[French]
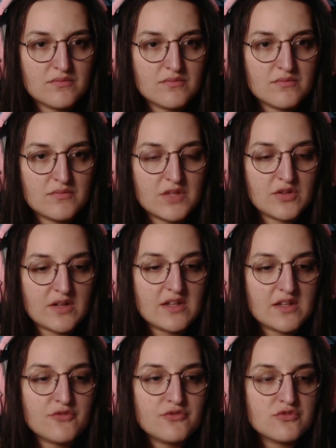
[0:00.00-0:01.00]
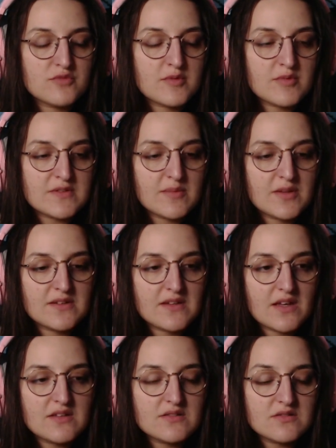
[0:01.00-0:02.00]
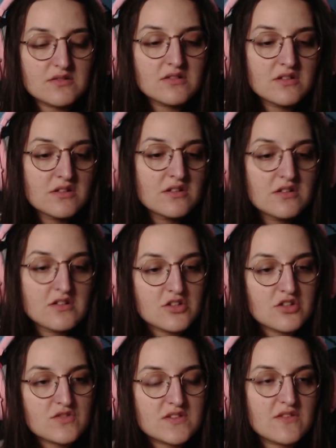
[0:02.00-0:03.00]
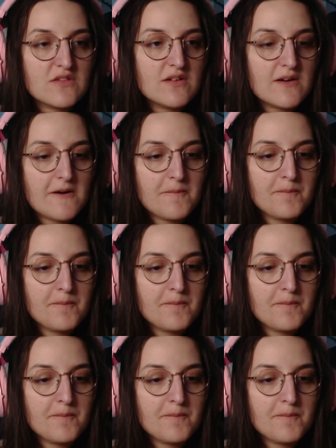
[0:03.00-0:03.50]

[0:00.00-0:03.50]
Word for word: Il en a rien à foutre, mais moi ça m'intéresse. Je veux savoir.